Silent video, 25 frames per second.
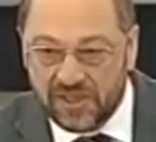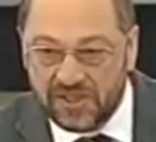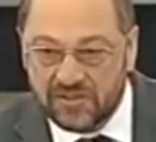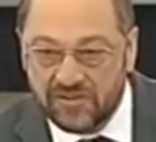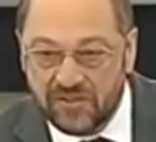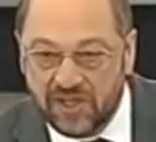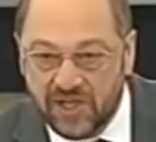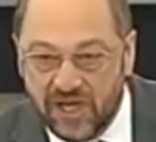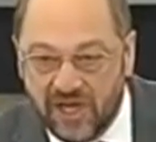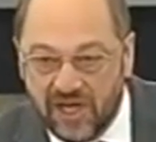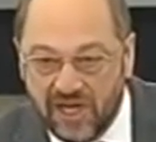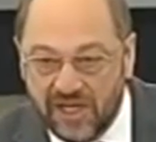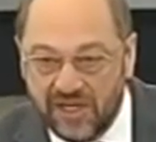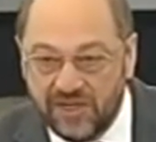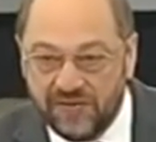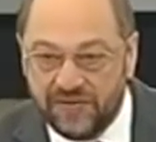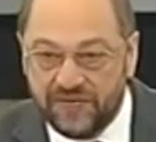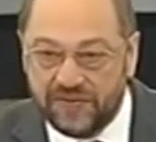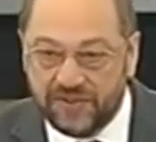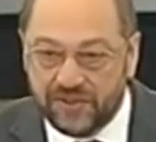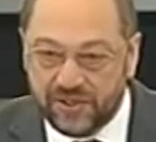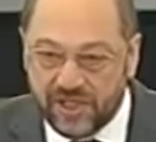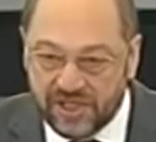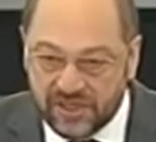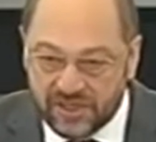Zu der
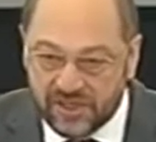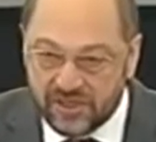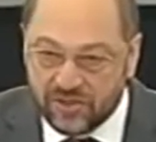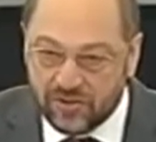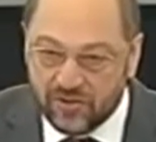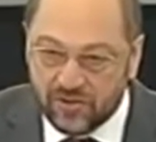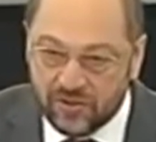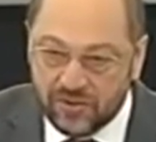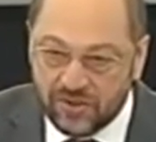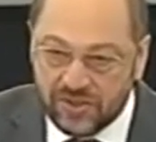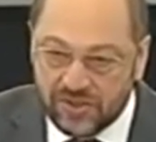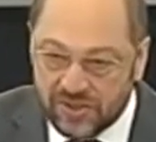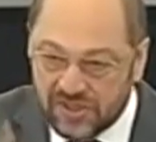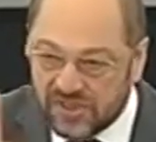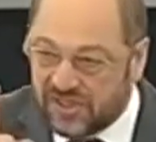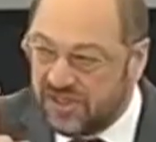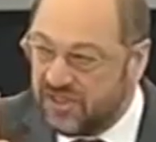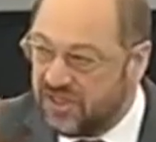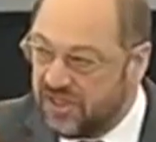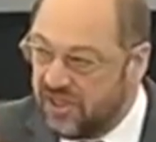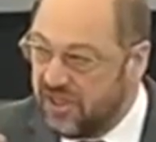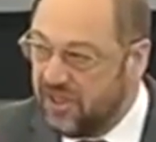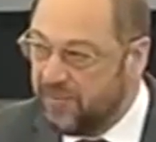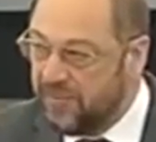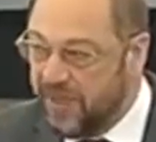Einschätzung, ich
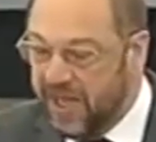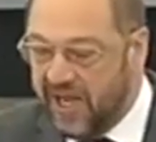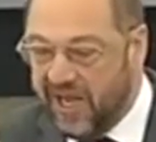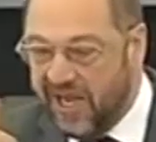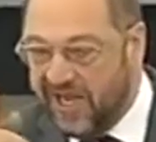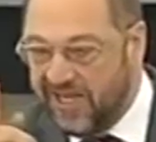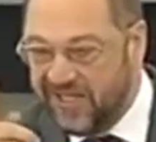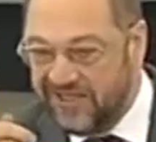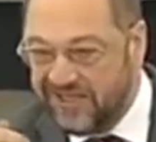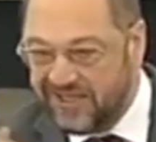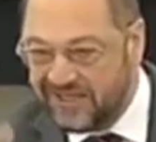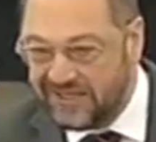zitiere mal einen